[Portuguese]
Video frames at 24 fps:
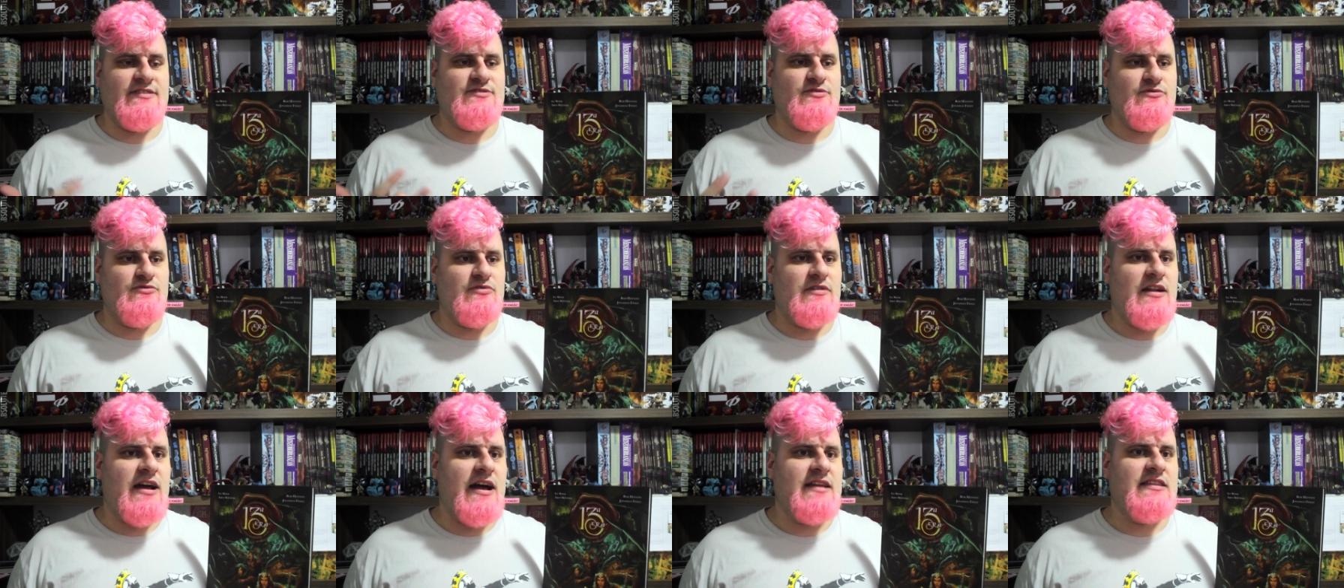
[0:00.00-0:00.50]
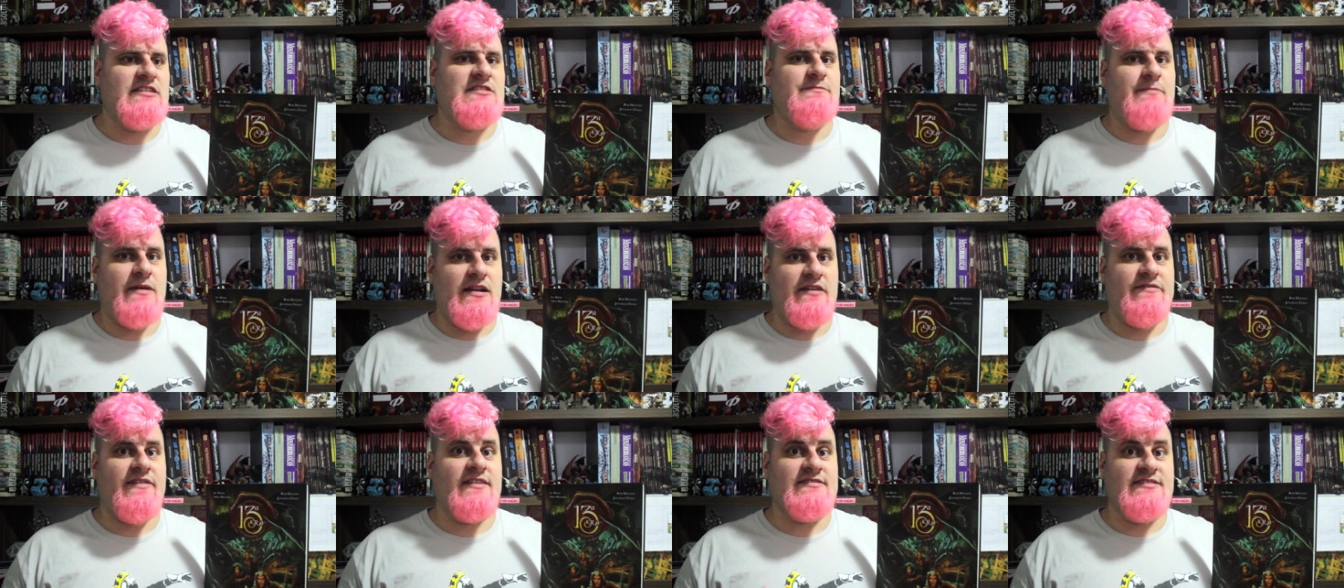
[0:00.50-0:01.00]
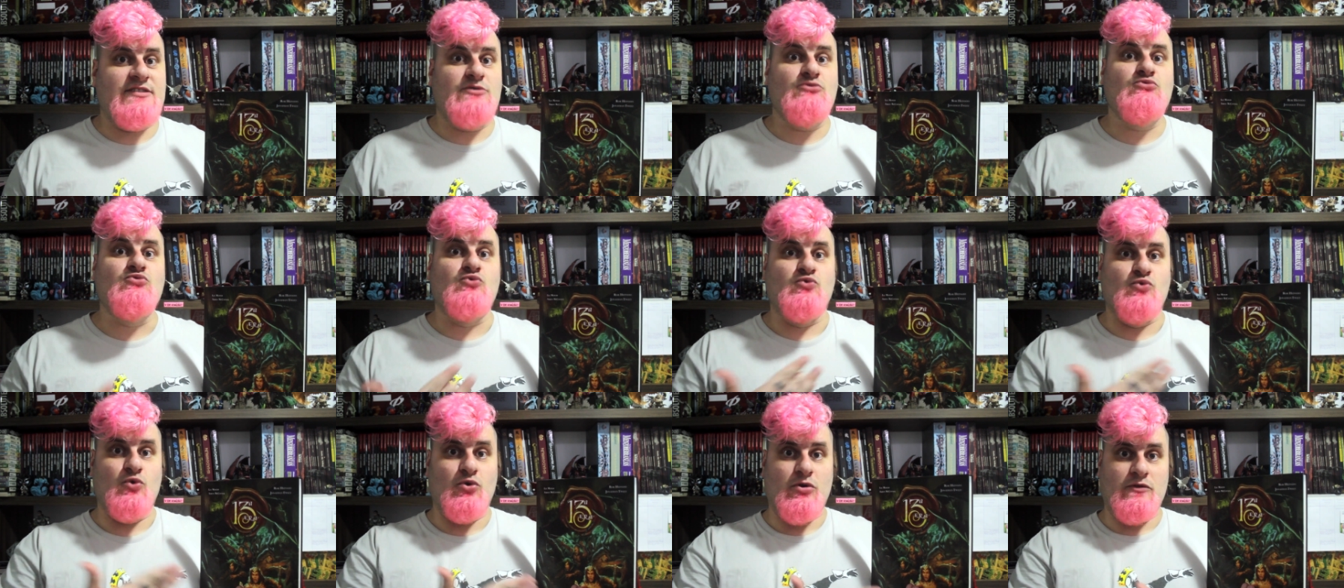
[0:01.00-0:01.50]
estruturadas para fazer um
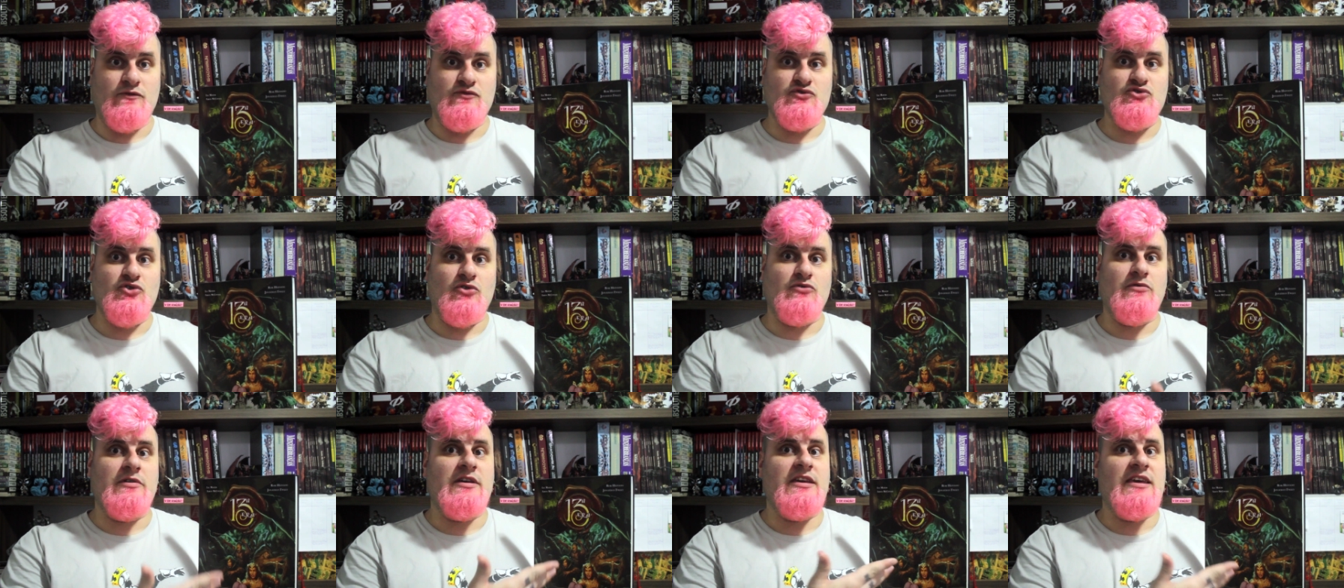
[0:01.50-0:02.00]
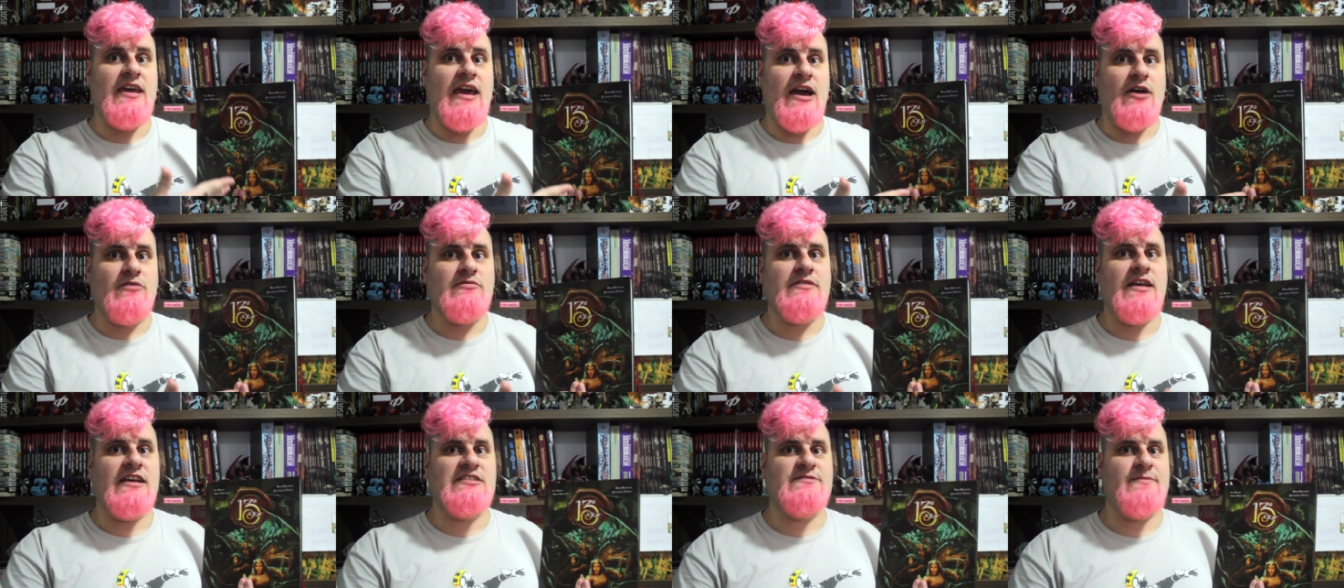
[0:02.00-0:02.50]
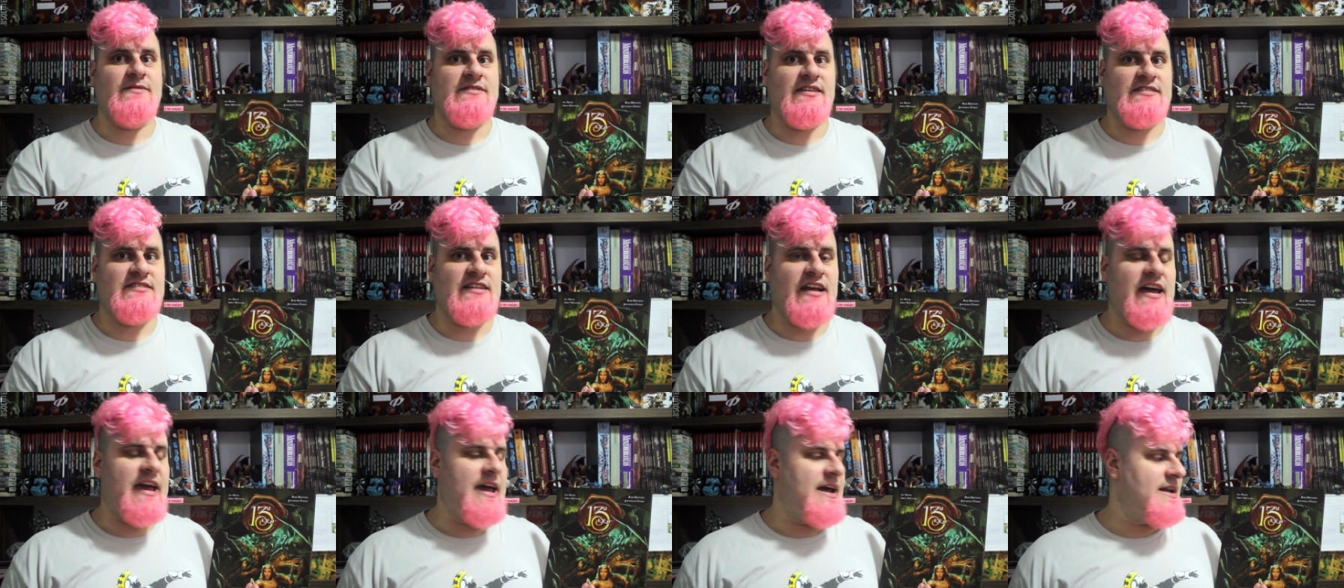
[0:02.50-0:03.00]
novo jogo que é o 13
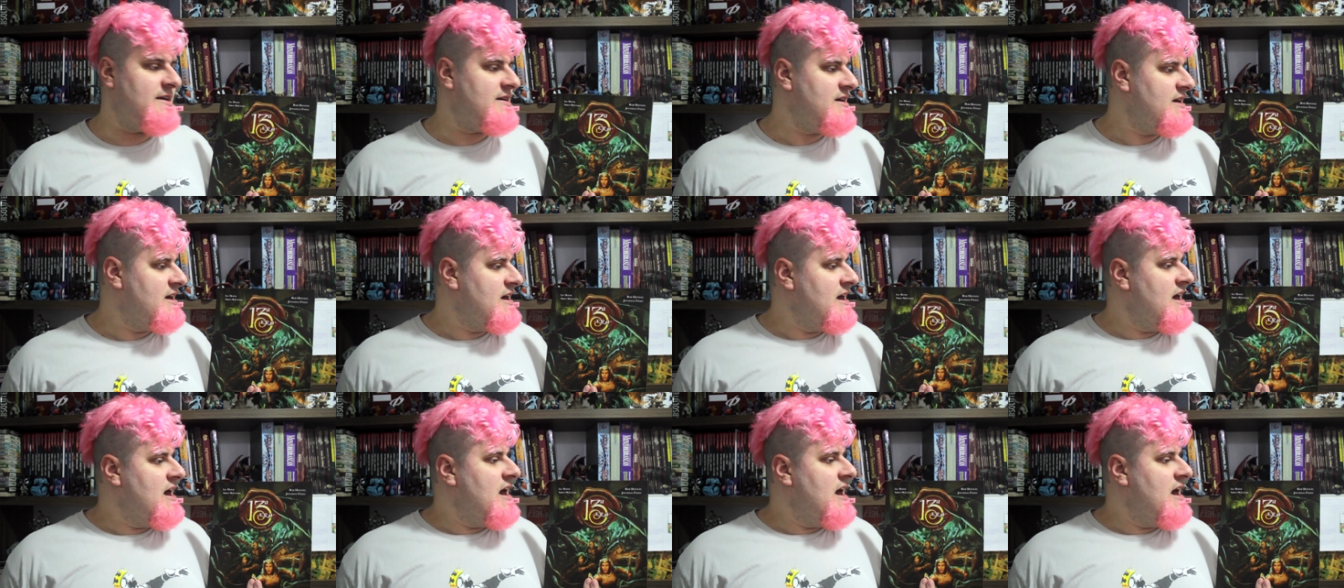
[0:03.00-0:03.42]
Terceira Era.